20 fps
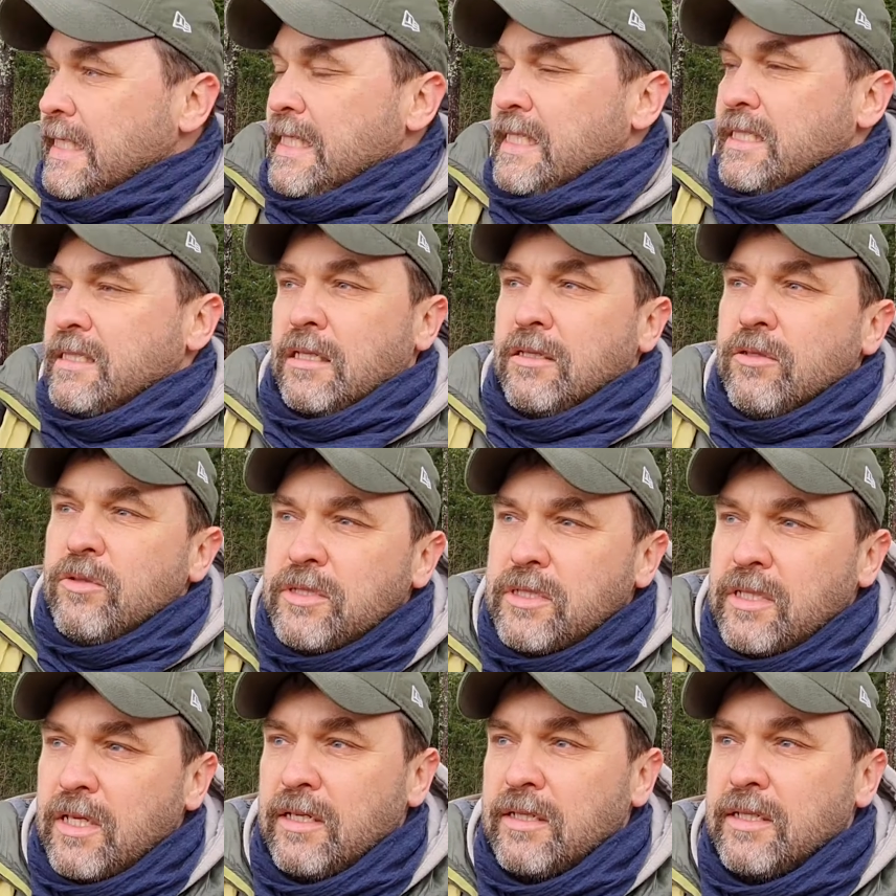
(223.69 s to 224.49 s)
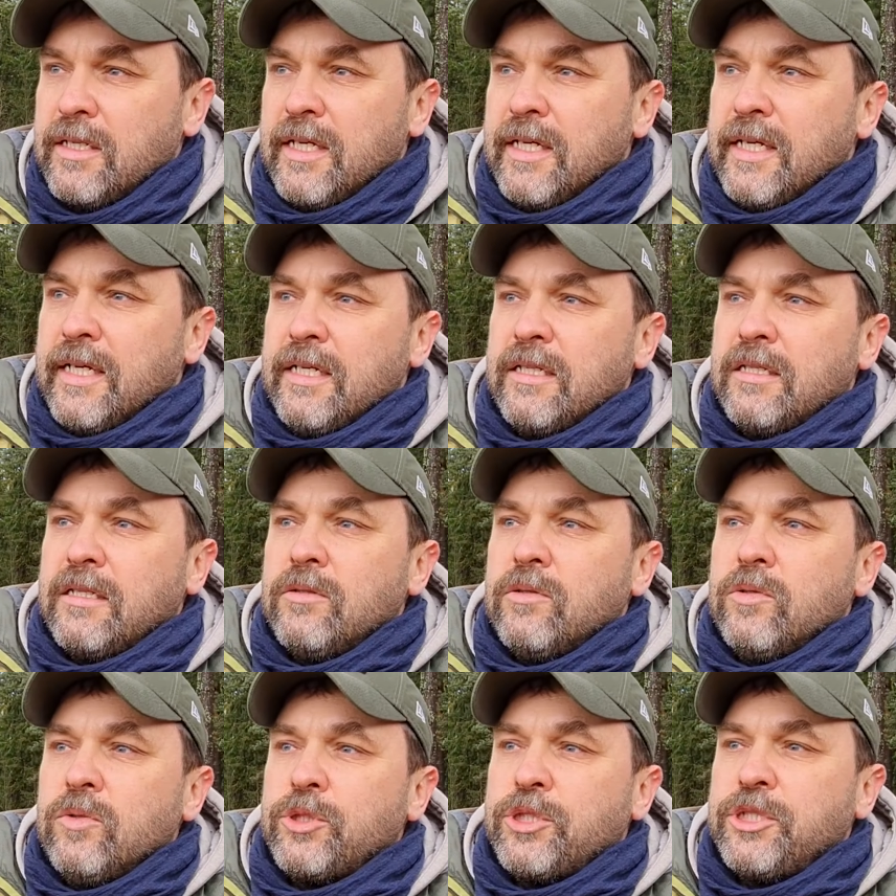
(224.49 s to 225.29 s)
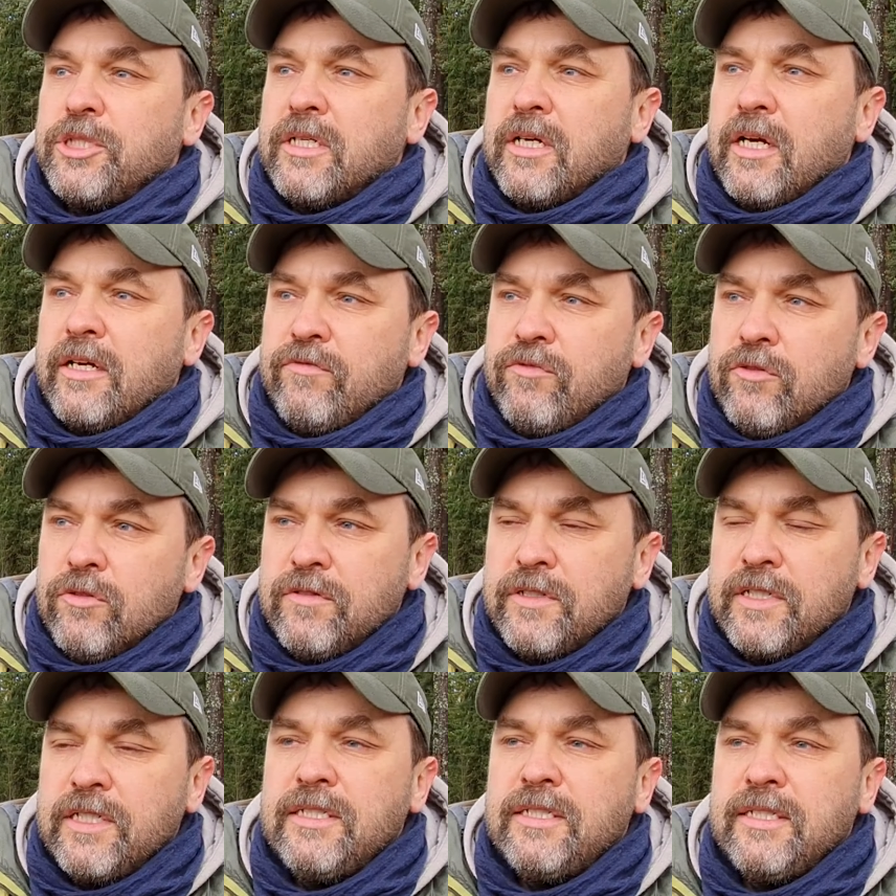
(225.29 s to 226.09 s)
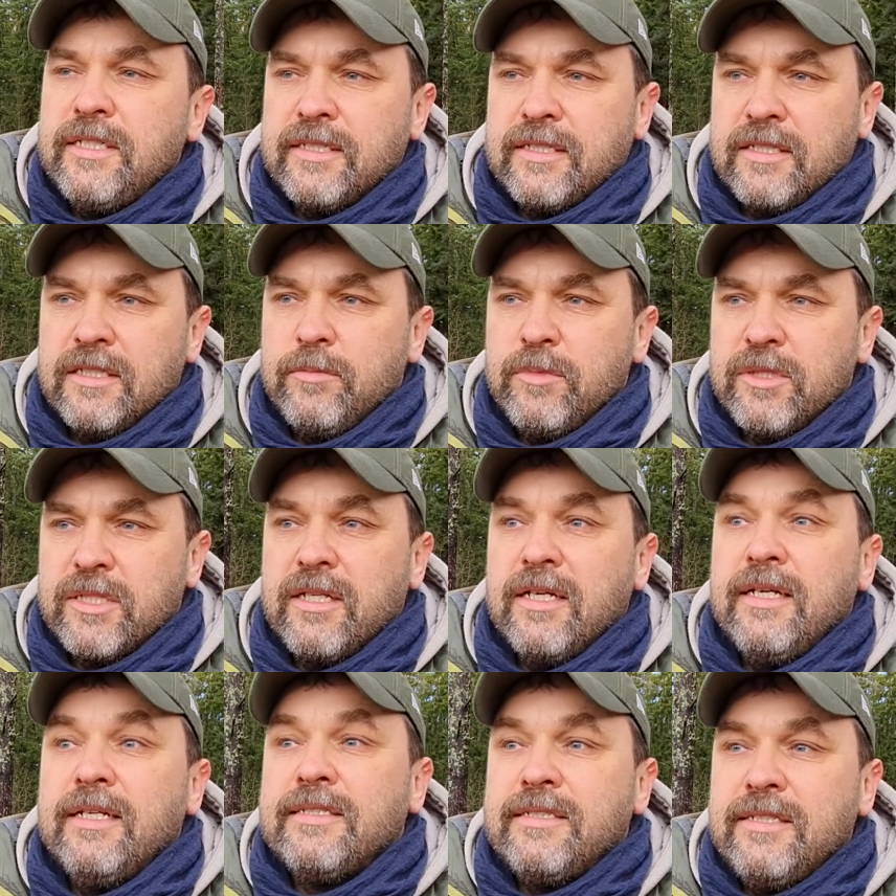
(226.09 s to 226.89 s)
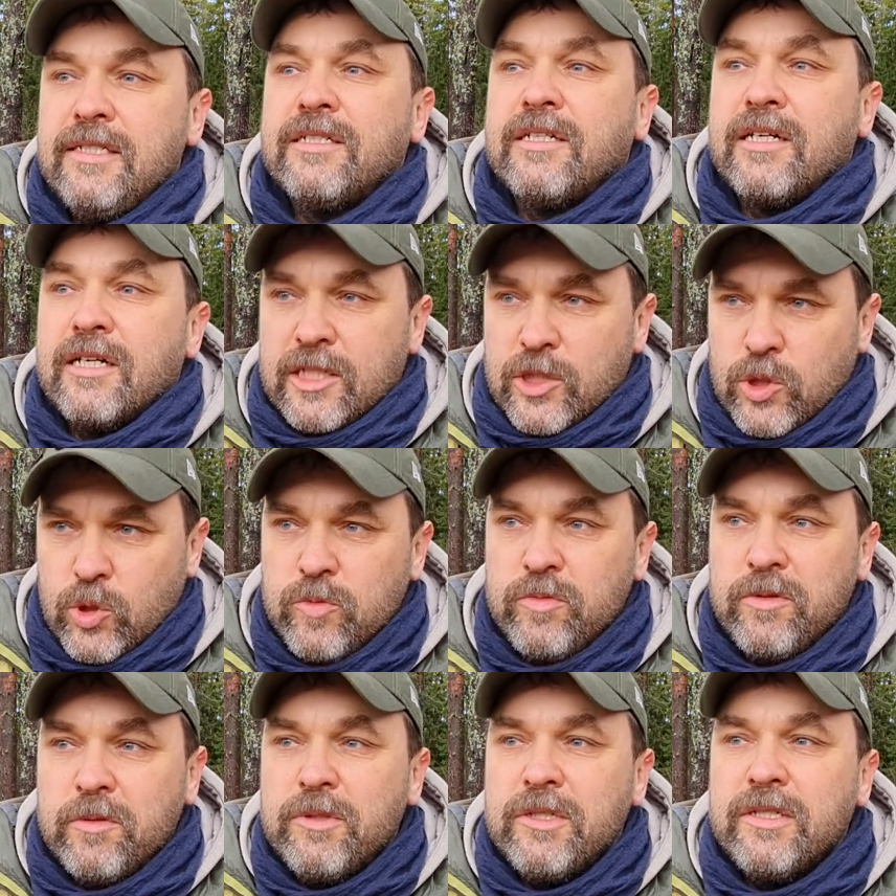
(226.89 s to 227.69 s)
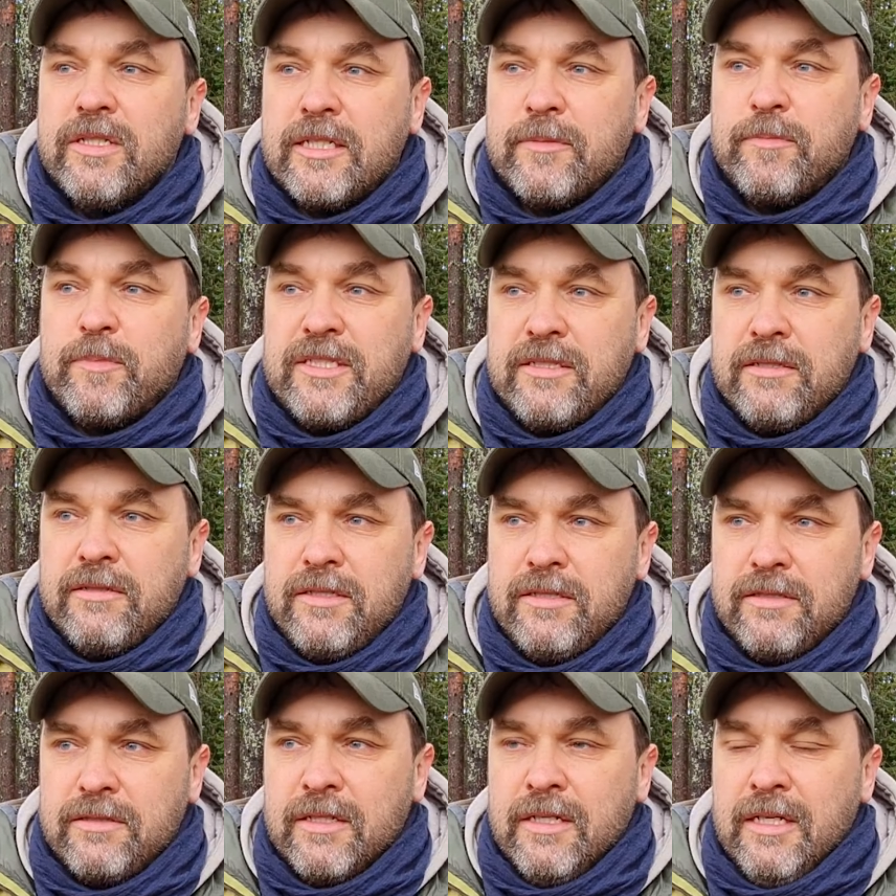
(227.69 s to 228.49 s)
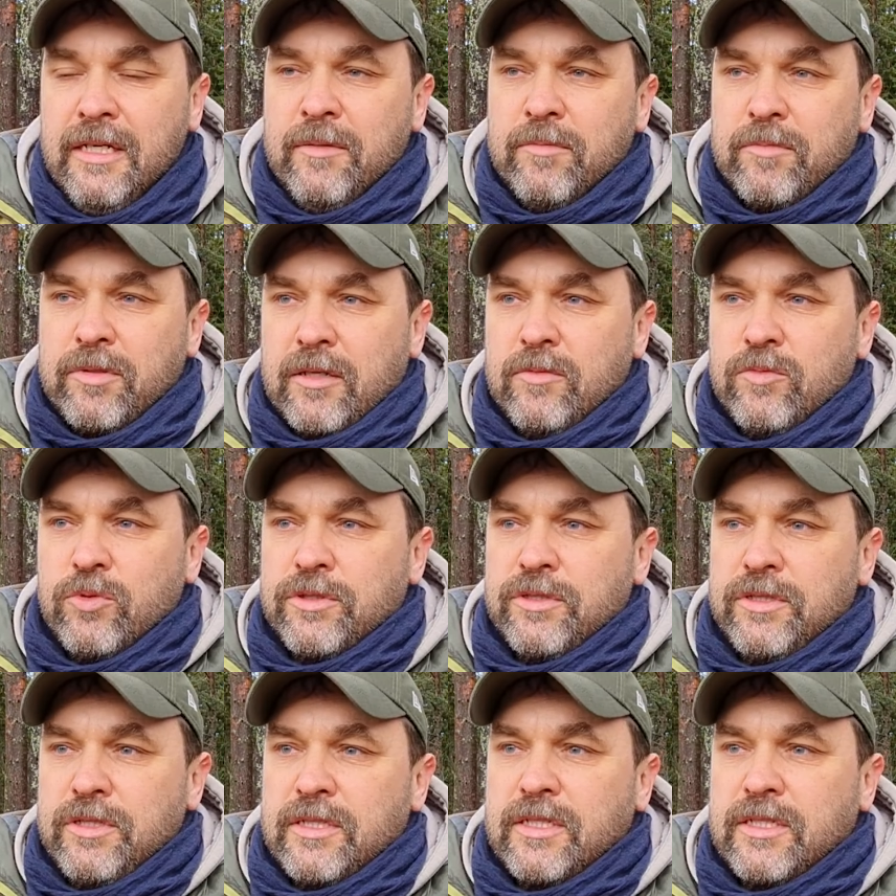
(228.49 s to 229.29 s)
С одной стороны, это очень кайфовые, интересные места, и здесь хорошо бы было их посетить, потому что здесь